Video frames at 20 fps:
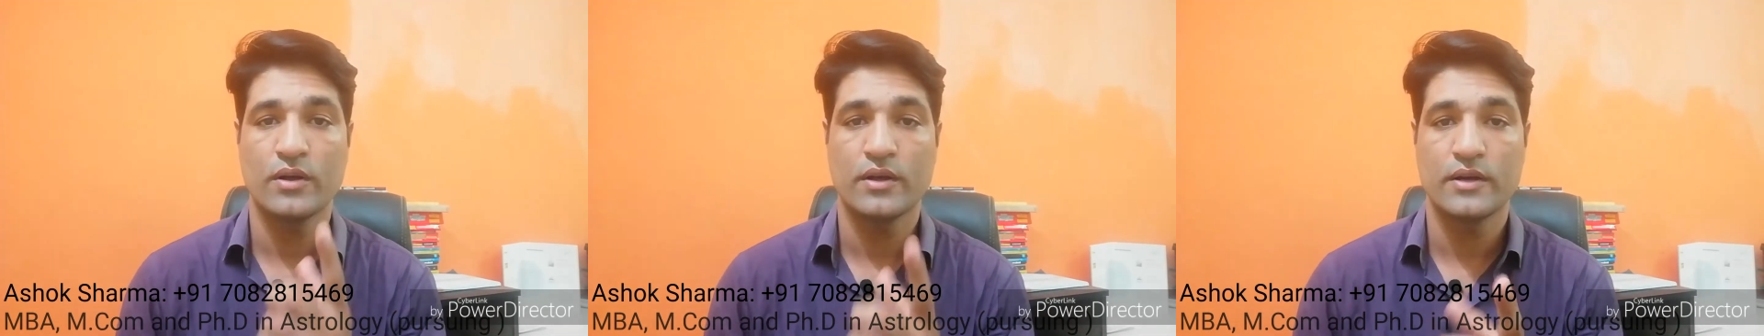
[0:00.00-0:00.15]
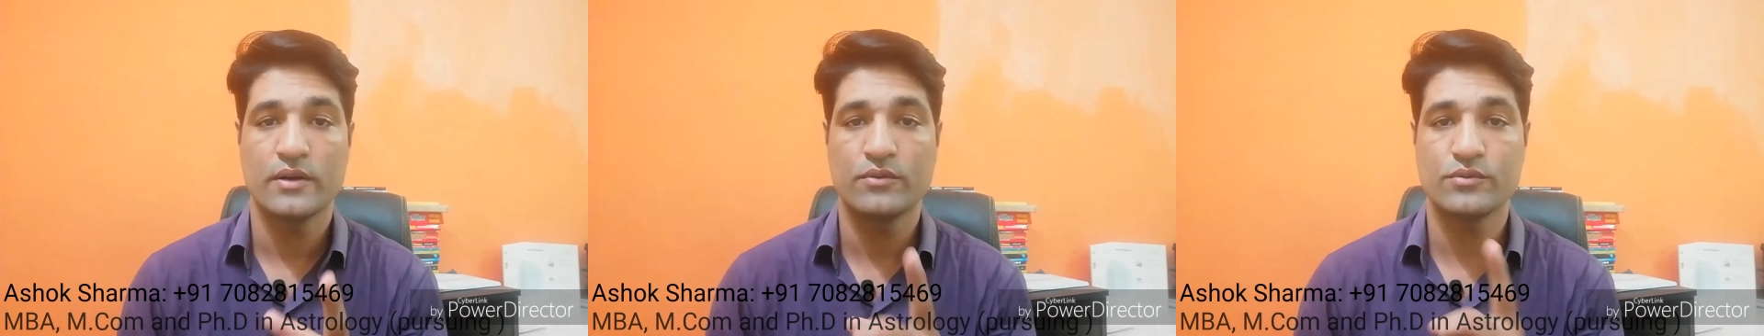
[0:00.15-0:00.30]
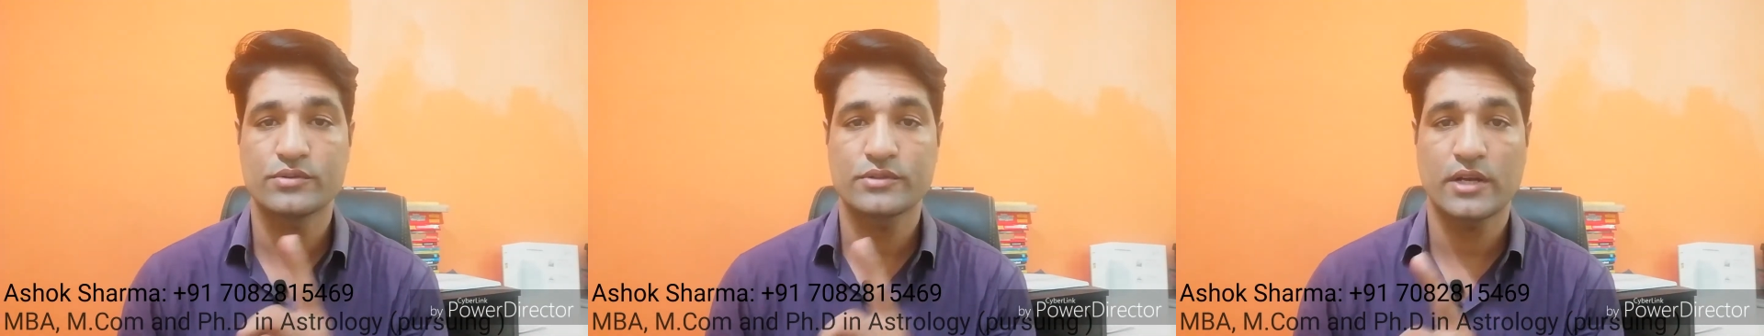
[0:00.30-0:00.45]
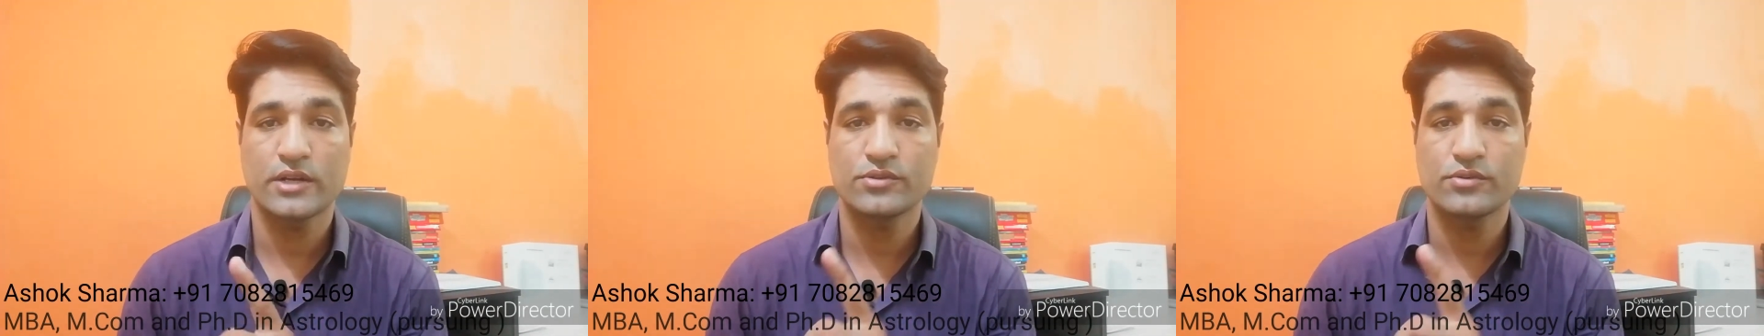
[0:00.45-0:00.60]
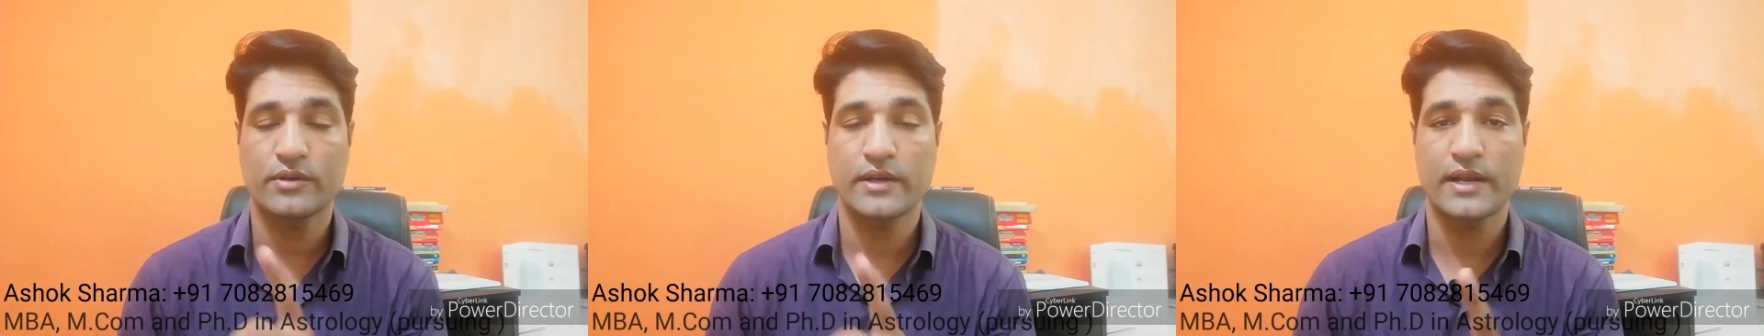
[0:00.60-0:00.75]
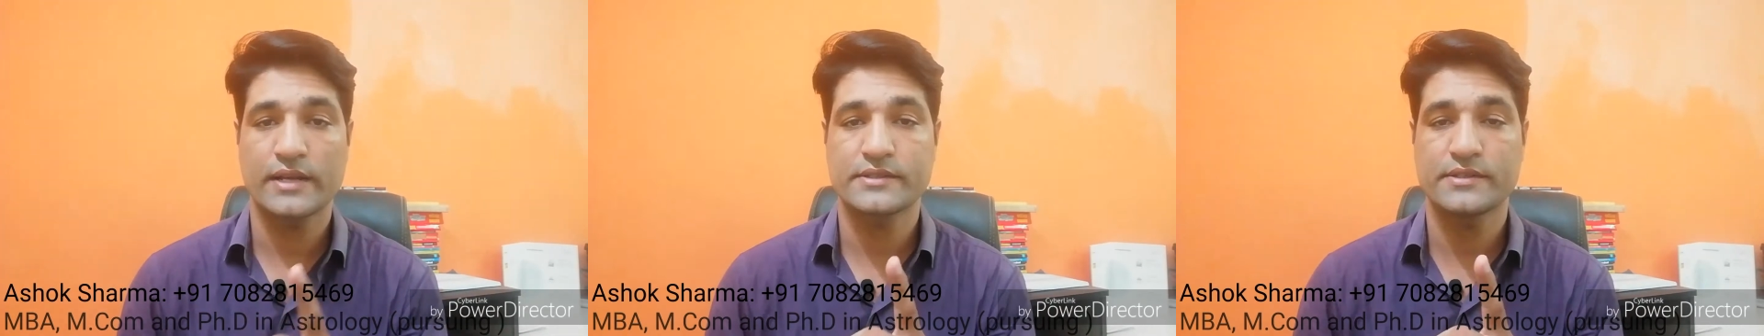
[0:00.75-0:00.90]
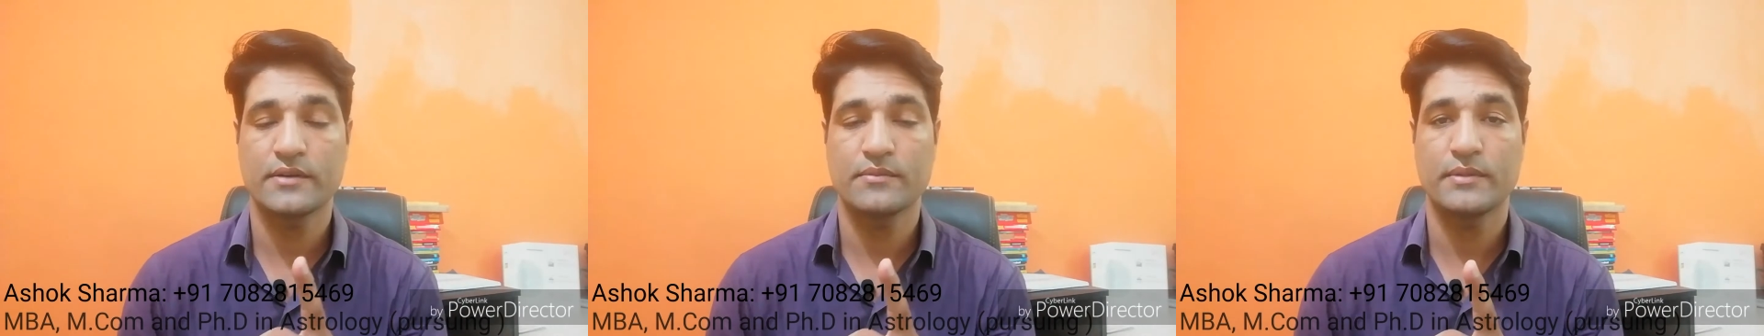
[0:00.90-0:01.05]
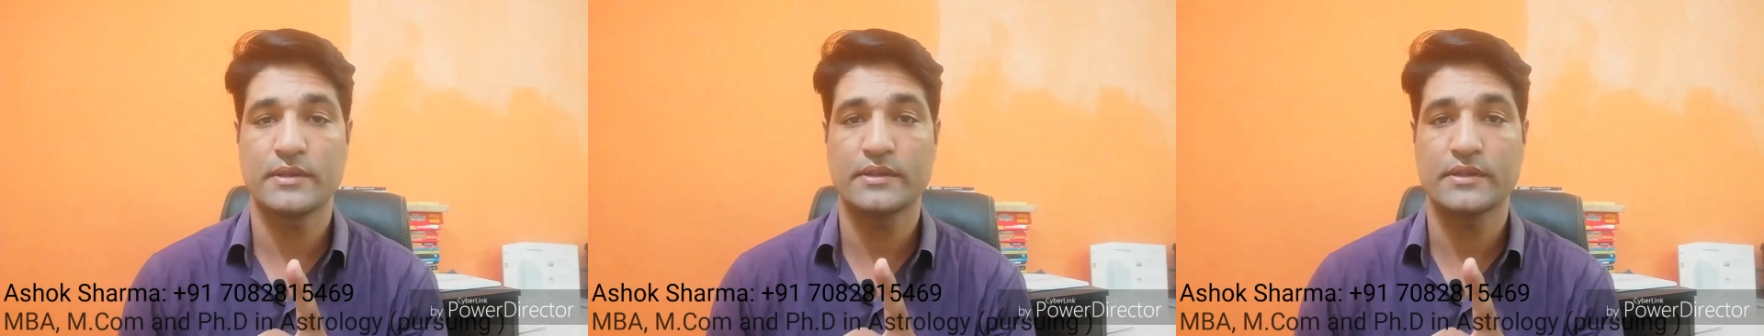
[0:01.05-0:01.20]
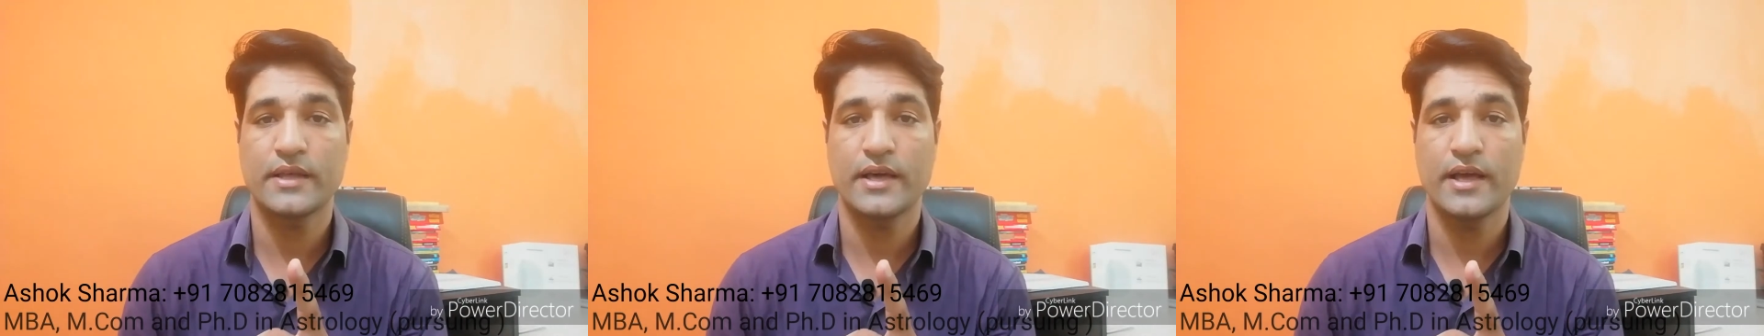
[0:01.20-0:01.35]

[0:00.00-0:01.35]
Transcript: उसका जो कनेक्शन बनता